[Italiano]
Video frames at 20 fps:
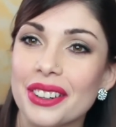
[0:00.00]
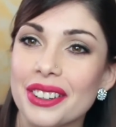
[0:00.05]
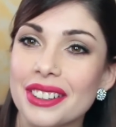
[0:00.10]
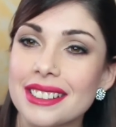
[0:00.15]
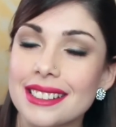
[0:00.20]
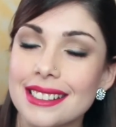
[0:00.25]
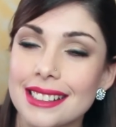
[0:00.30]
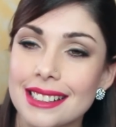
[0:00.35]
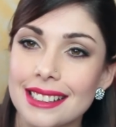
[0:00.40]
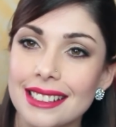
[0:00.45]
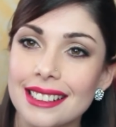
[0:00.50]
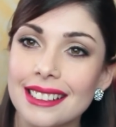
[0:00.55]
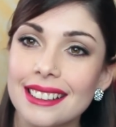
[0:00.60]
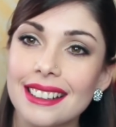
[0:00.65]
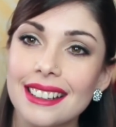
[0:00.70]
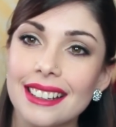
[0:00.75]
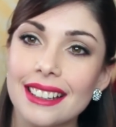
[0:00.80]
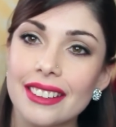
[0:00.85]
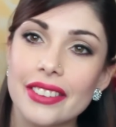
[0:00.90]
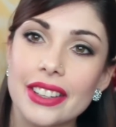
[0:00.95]
rossi
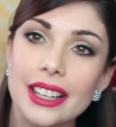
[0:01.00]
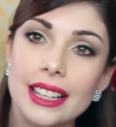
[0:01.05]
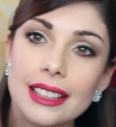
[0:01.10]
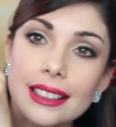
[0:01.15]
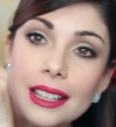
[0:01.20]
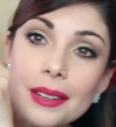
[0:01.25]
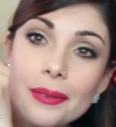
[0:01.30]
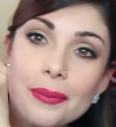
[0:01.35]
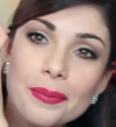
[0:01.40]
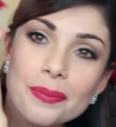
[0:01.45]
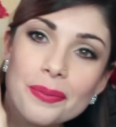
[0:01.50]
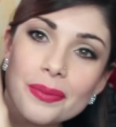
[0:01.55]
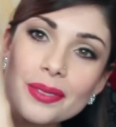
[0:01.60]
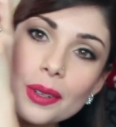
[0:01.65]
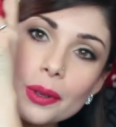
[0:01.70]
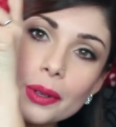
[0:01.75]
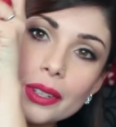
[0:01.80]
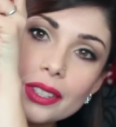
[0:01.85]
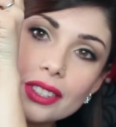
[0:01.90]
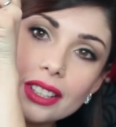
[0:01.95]
vedete
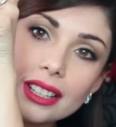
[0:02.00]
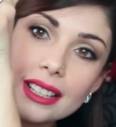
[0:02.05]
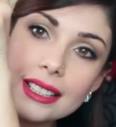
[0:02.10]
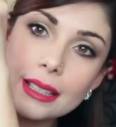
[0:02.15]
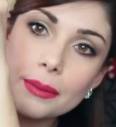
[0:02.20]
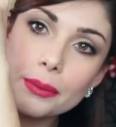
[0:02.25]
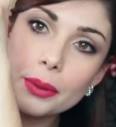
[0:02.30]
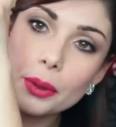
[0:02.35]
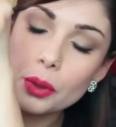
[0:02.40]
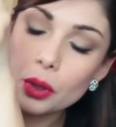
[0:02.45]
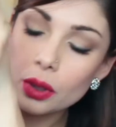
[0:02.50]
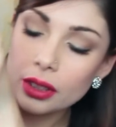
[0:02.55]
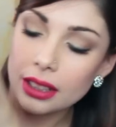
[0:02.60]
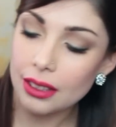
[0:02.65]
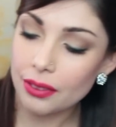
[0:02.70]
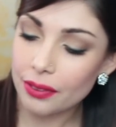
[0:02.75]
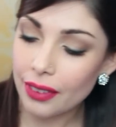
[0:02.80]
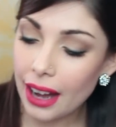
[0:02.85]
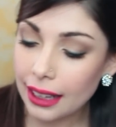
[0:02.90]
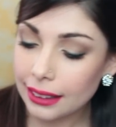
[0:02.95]
questo ad esempio quello
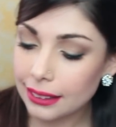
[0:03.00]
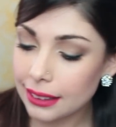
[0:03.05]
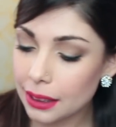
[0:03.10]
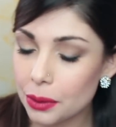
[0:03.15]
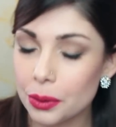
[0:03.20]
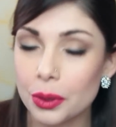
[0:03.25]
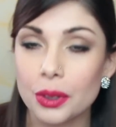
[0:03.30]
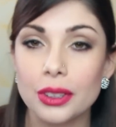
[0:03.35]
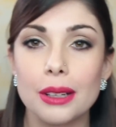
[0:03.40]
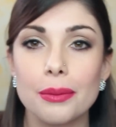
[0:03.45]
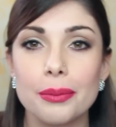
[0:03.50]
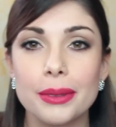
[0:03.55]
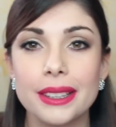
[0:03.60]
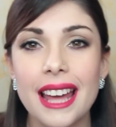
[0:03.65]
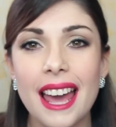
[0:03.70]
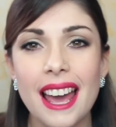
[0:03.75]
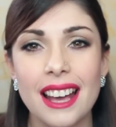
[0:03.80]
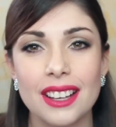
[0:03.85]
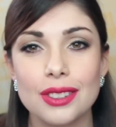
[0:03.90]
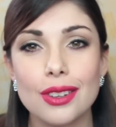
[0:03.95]
del water, quello del
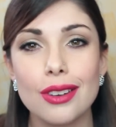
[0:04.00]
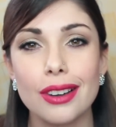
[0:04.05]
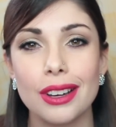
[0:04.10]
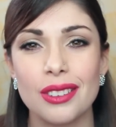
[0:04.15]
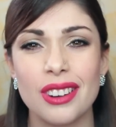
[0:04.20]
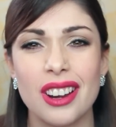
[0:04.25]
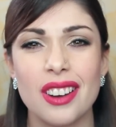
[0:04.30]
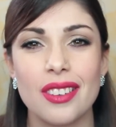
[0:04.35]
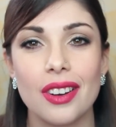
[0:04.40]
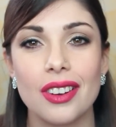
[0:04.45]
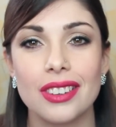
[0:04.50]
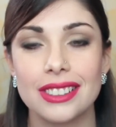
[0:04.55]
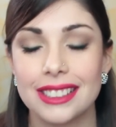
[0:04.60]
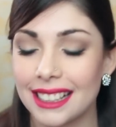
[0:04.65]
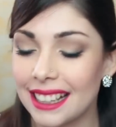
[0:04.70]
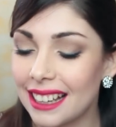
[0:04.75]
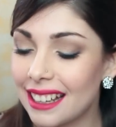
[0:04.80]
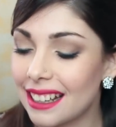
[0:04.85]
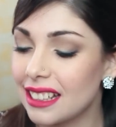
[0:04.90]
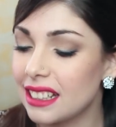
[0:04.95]
bidet, so che non è una
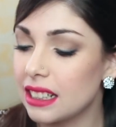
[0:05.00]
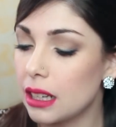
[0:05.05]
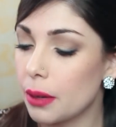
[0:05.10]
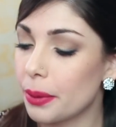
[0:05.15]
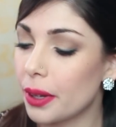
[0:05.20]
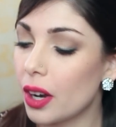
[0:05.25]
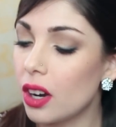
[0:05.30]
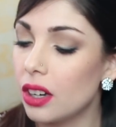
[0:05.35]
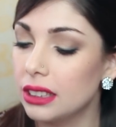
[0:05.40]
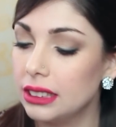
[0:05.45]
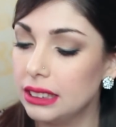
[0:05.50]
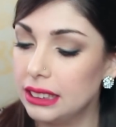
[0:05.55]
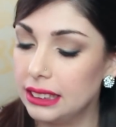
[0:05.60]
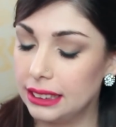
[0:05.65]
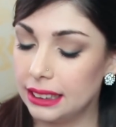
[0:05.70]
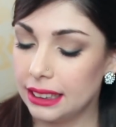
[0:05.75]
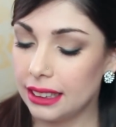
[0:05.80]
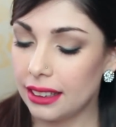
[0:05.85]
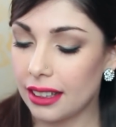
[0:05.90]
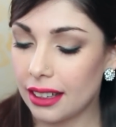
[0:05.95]
cosa carina però
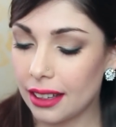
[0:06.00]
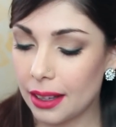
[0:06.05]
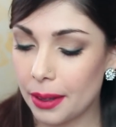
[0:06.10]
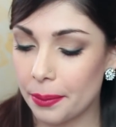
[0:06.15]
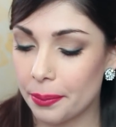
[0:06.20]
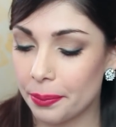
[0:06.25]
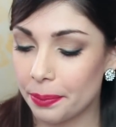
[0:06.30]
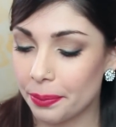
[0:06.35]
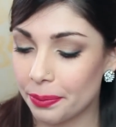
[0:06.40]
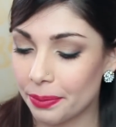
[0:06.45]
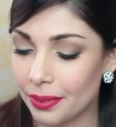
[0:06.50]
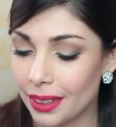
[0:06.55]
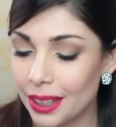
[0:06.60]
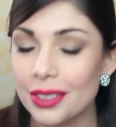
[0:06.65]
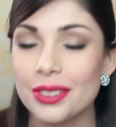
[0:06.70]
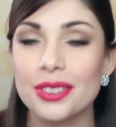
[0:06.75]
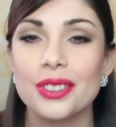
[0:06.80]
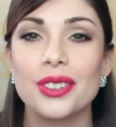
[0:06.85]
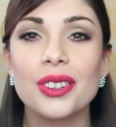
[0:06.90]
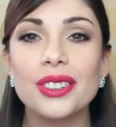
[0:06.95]
ehm,
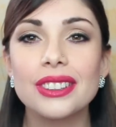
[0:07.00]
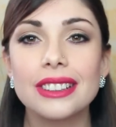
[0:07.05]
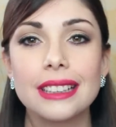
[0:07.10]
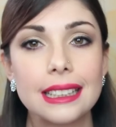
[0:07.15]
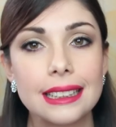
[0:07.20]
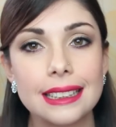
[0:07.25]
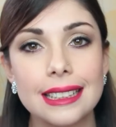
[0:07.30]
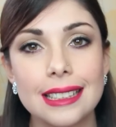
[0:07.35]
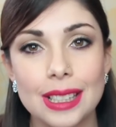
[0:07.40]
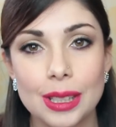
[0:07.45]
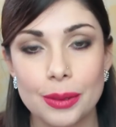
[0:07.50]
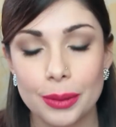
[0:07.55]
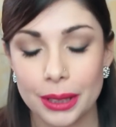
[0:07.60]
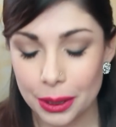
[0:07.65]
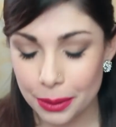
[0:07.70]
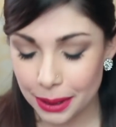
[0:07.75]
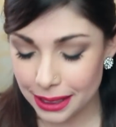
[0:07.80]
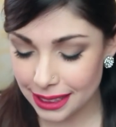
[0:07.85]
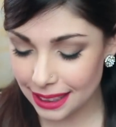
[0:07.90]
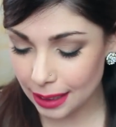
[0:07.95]
io sono contentissima
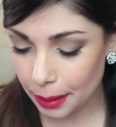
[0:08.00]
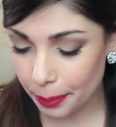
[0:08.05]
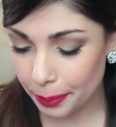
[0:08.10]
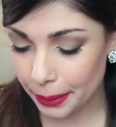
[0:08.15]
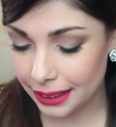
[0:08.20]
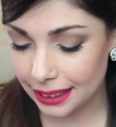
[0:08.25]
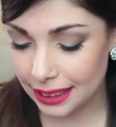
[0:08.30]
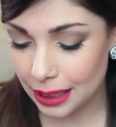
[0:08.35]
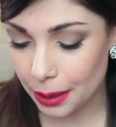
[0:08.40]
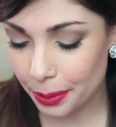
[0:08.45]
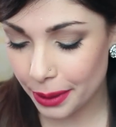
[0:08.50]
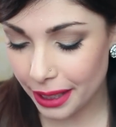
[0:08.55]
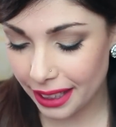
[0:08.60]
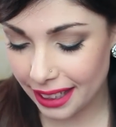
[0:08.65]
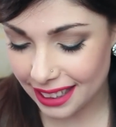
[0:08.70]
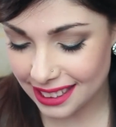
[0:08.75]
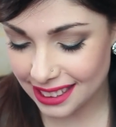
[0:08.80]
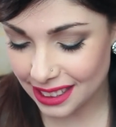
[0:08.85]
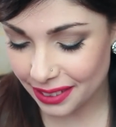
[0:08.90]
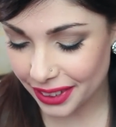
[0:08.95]
di questi tappetini
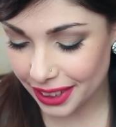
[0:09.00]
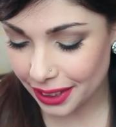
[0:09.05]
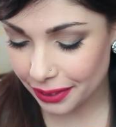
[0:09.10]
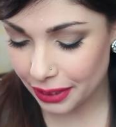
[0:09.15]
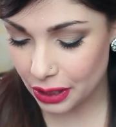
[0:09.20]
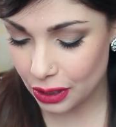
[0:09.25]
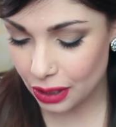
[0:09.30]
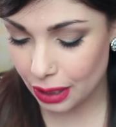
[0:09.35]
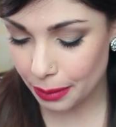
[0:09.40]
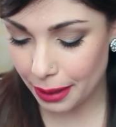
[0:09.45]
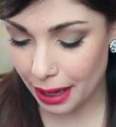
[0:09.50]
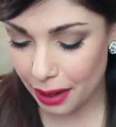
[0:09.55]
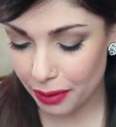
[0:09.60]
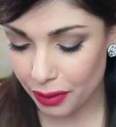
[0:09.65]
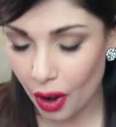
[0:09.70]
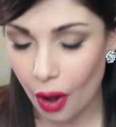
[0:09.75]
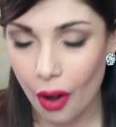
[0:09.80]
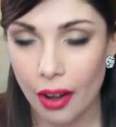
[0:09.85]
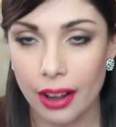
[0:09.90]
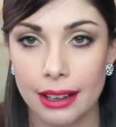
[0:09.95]
perché se avete visto i miei
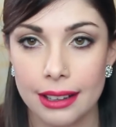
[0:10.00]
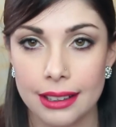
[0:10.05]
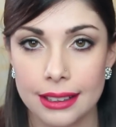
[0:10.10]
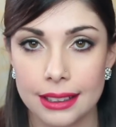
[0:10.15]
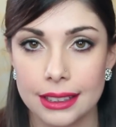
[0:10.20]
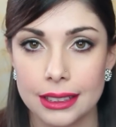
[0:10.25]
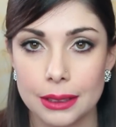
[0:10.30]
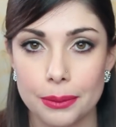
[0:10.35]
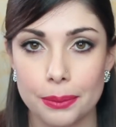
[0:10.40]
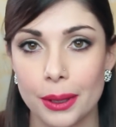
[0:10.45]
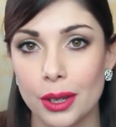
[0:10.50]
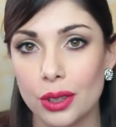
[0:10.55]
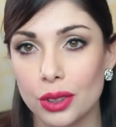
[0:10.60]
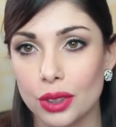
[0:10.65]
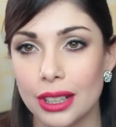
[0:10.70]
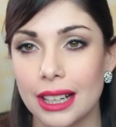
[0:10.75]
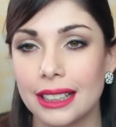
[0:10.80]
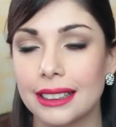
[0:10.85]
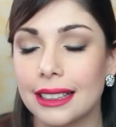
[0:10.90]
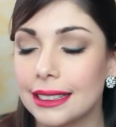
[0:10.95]
vlog eh, in
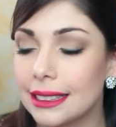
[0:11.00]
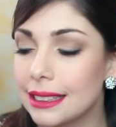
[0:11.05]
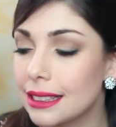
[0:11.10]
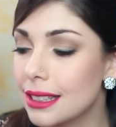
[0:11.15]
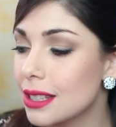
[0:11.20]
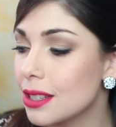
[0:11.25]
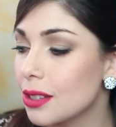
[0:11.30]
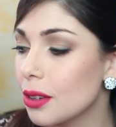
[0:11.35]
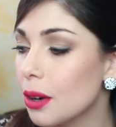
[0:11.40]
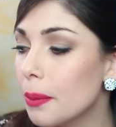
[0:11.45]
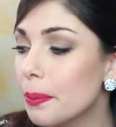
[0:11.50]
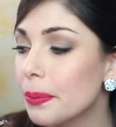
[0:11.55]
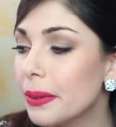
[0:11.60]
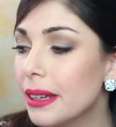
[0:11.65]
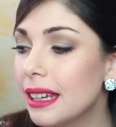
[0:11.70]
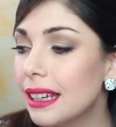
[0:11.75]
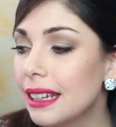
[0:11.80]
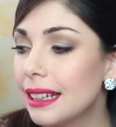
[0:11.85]
periodo natalizio eh,